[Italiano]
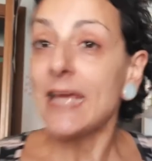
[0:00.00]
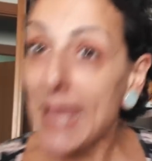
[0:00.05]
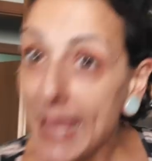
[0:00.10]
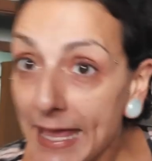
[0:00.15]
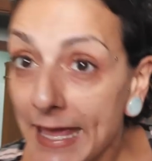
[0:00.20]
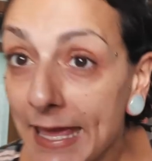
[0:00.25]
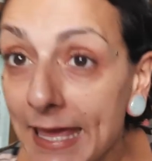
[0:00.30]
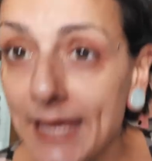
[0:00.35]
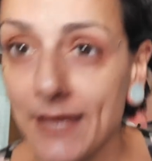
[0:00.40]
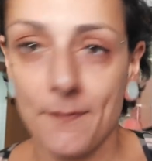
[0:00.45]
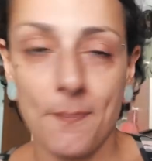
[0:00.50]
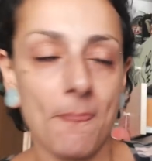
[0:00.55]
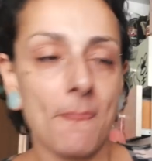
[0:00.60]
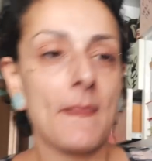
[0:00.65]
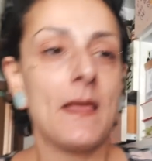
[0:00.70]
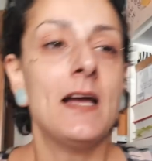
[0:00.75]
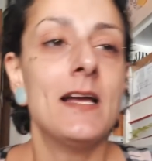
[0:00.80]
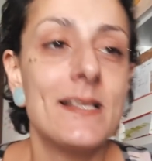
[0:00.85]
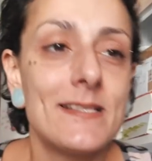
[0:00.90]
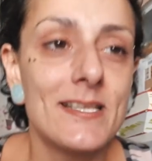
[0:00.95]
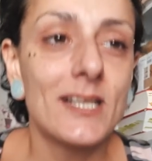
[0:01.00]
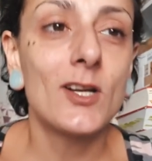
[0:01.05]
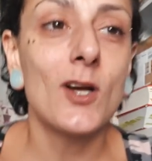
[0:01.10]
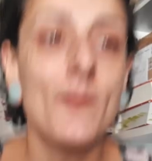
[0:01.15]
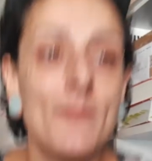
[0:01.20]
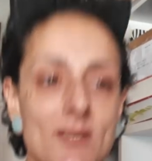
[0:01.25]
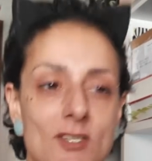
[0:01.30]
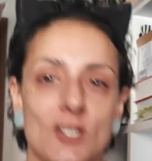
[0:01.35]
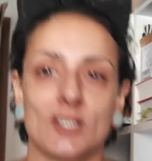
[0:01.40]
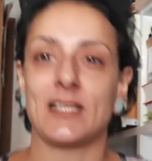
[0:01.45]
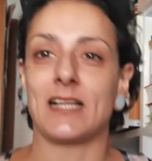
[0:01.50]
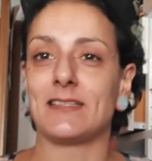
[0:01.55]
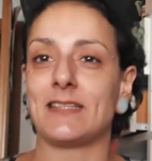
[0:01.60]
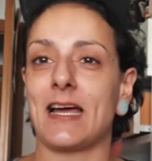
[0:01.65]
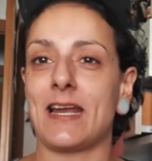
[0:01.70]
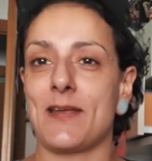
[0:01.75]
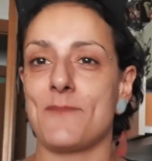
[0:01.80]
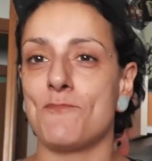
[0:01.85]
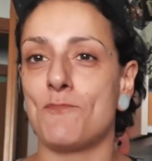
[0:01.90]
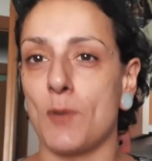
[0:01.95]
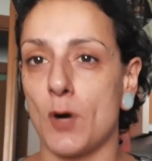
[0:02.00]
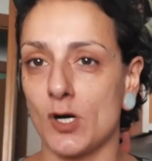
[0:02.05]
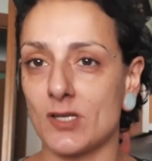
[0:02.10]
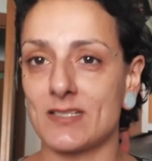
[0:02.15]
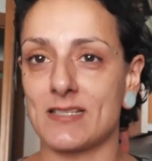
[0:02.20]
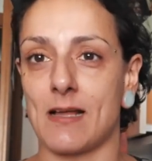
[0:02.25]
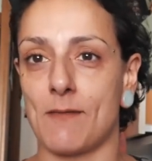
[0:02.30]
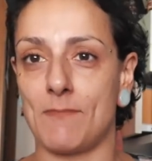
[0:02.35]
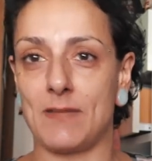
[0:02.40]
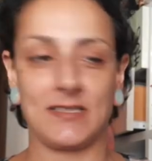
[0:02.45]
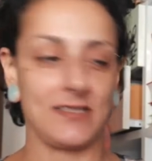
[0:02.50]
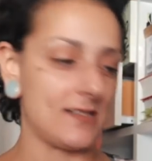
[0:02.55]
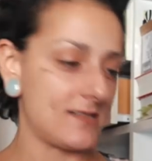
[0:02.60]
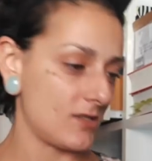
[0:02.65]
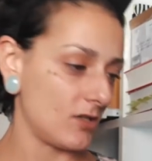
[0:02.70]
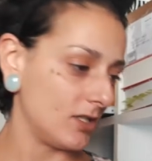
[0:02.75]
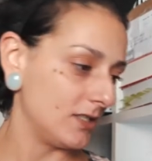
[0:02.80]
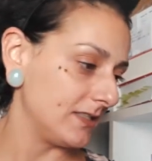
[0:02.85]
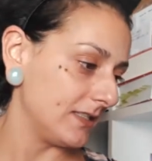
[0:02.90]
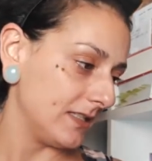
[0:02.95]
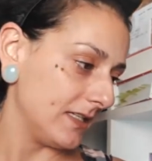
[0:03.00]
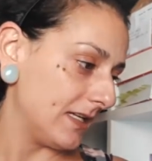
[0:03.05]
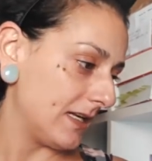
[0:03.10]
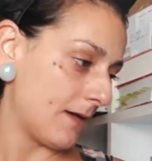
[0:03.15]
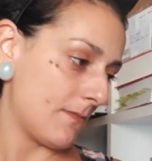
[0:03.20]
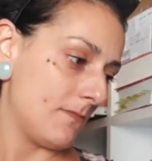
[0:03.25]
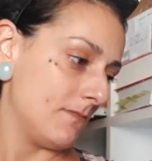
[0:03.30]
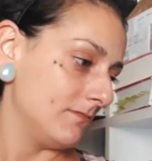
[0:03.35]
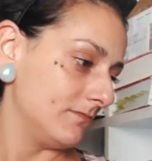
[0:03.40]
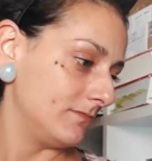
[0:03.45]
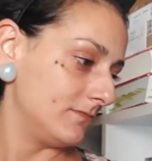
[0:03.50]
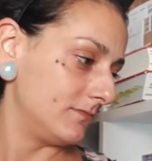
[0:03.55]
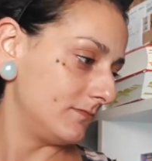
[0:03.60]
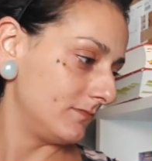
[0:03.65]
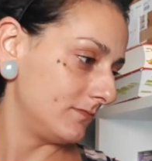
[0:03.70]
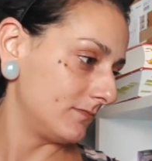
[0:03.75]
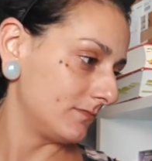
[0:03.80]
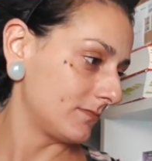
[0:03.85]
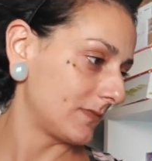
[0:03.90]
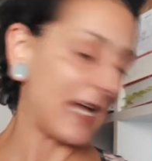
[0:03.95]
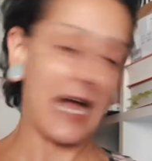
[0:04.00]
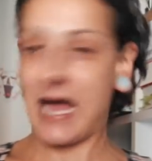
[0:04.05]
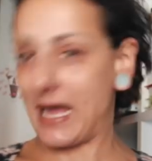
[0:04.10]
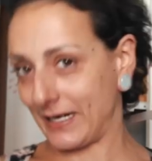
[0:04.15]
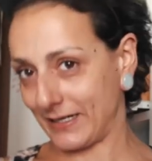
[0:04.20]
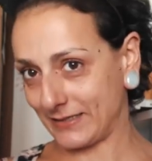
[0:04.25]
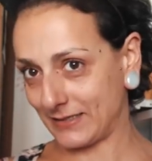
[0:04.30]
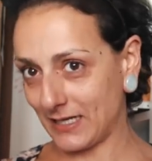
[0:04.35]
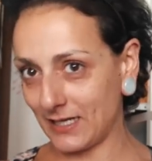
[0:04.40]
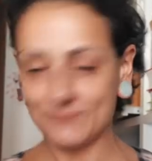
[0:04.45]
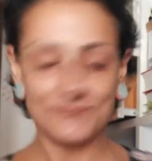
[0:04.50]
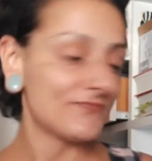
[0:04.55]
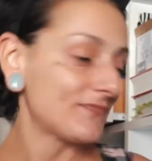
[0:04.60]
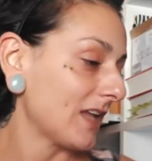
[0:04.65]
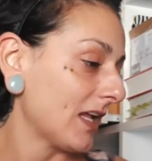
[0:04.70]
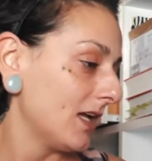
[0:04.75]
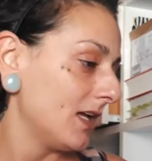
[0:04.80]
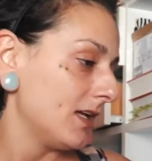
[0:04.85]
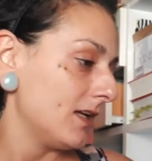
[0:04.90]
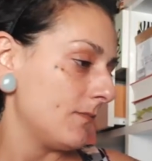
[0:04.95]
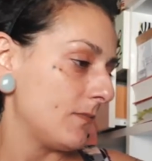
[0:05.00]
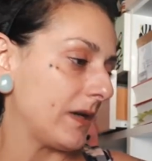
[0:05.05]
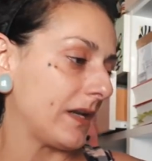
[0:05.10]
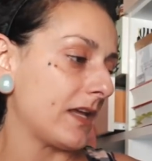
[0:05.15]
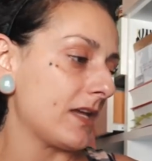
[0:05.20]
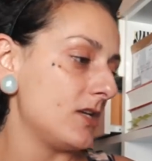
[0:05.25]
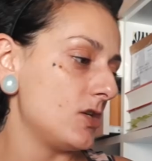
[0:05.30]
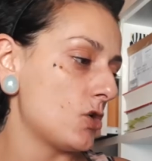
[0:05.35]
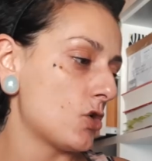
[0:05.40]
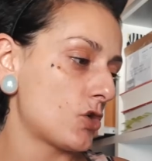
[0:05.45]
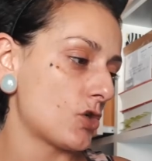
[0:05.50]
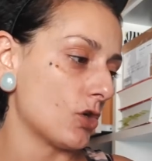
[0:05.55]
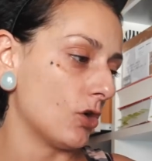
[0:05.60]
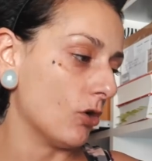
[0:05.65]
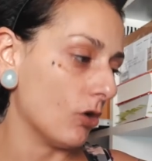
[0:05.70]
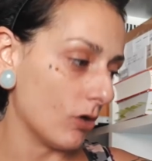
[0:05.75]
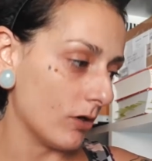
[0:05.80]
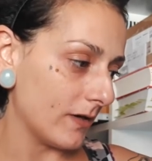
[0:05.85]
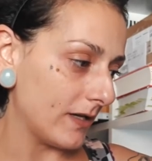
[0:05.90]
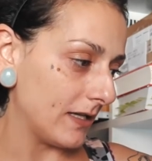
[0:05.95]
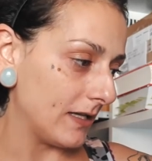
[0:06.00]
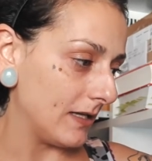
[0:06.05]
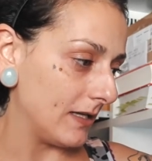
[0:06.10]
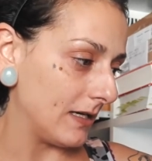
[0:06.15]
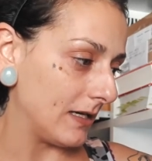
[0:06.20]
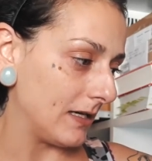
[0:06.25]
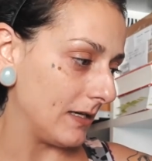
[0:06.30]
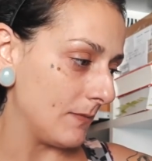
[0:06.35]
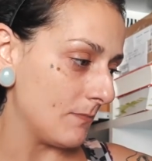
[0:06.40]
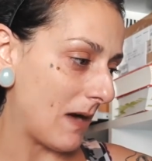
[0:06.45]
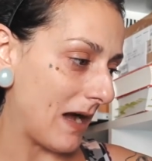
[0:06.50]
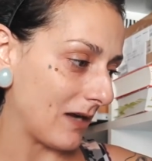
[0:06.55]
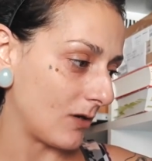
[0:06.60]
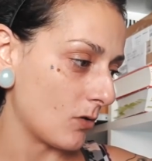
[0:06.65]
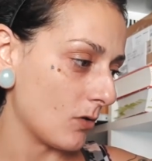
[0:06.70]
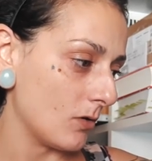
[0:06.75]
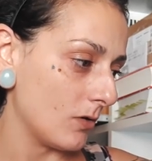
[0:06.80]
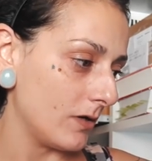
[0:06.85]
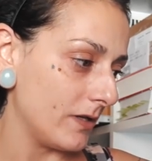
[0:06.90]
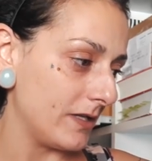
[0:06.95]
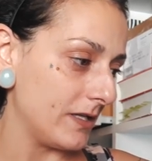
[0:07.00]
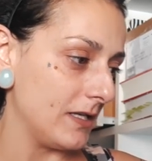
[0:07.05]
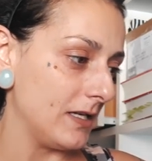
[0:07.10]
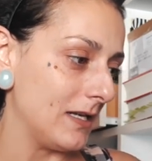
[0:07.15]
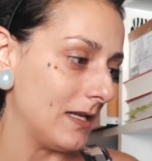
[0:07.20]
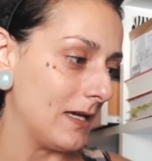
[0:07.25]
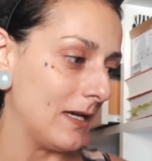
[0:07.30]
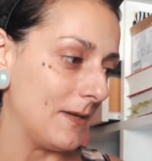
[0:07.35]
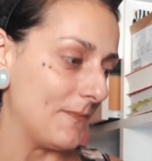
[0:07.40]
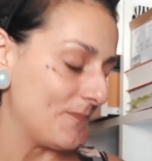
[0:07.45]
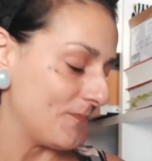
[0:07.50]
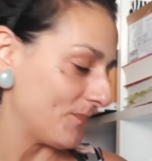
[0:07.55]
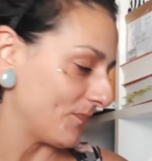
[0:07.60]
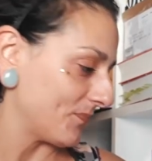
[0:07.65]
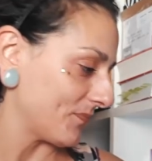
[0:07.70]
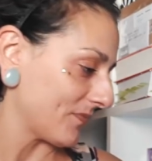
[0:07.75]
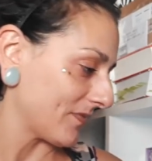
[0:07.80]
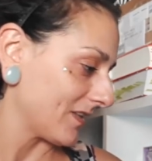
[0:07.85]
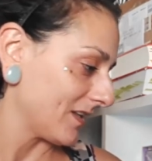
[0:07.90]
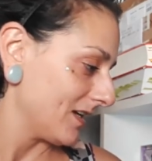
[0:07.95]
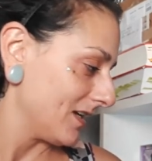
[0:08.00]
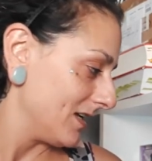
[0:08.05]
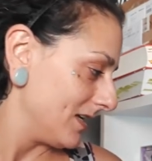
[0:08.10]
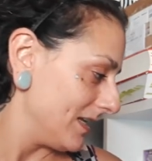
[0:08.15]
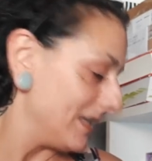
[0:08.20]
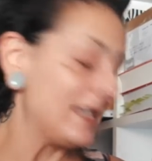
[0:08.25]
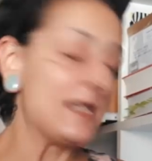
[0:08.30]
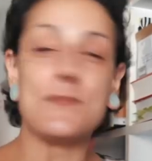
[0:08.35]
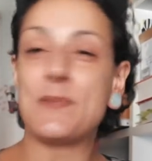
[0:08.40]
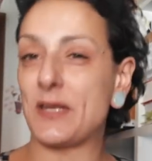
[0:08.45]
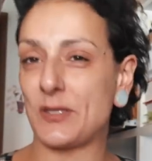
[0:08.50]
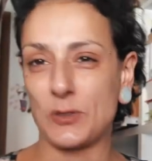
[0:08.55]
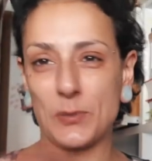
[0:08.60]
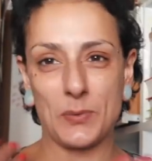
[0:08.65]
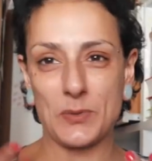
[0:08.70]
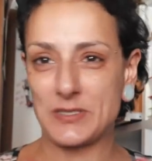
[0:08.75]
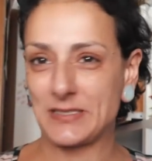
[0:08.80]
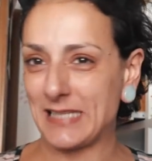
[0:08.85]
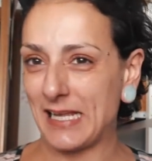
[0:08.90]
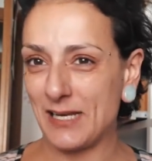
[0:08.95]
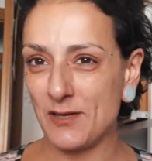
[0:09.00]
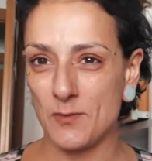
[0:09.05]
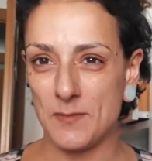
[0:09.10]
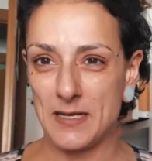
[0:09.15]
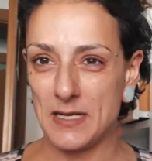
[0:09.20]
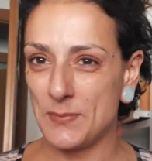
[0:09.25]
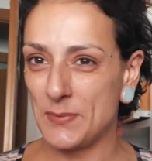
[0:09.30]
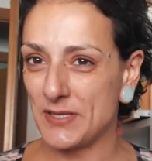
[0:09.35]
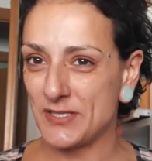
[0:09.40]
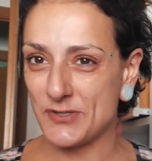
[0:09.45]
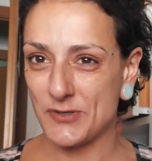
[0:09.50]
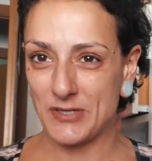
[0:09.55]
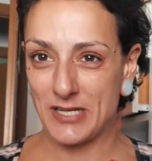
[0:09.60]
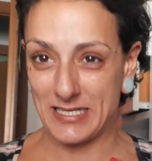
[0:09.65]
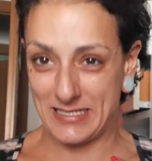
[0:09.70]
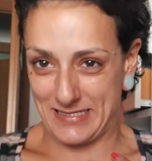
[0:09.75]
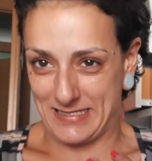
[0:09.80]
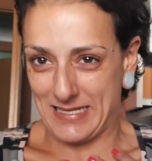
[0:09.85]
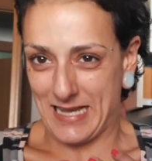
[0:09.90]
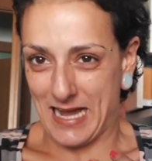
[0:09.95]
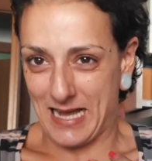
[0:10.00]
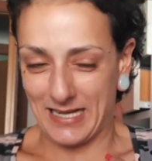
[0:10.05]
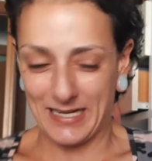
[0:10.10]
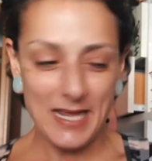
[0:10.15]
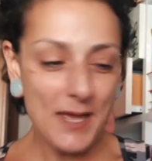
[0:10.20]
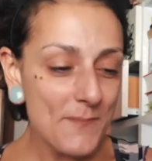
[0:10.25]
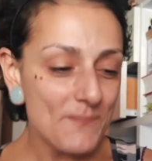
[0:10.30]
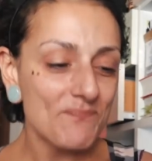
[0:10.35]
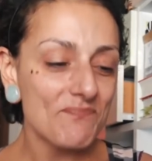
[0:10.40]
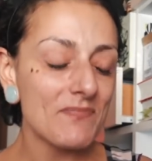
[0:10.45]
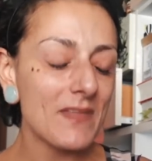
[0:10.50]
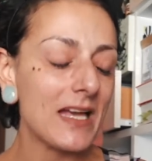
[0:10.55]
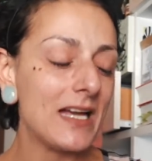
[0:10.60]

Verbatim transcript: E siccome ho da andare in posta a mettere soldi nella mh, mm, carta, perché io ho eh, il banco, il... Mh, mm, il libretto postale come le persone anziane.